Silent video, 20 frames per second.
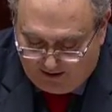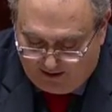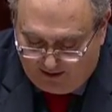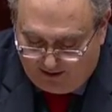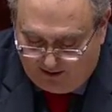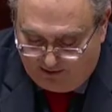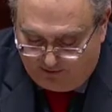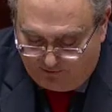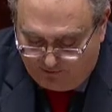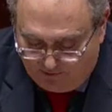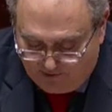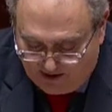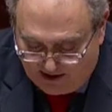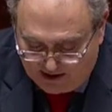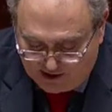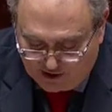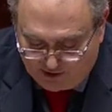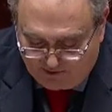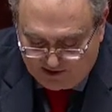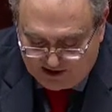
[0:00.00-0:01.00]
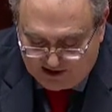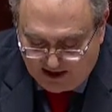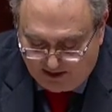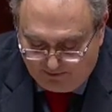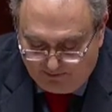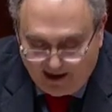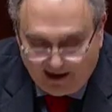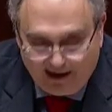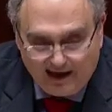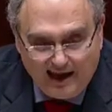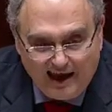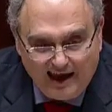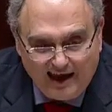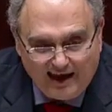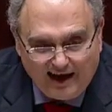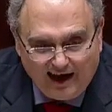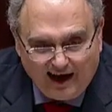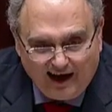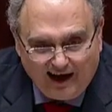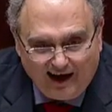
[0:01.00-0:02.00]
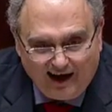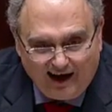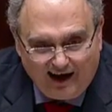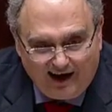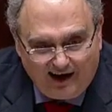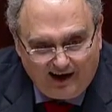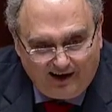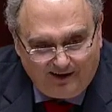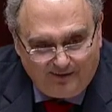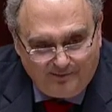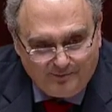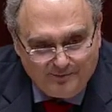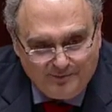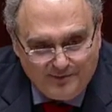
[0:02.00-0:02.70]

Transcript: et le ministre Jean-Michel Baillet a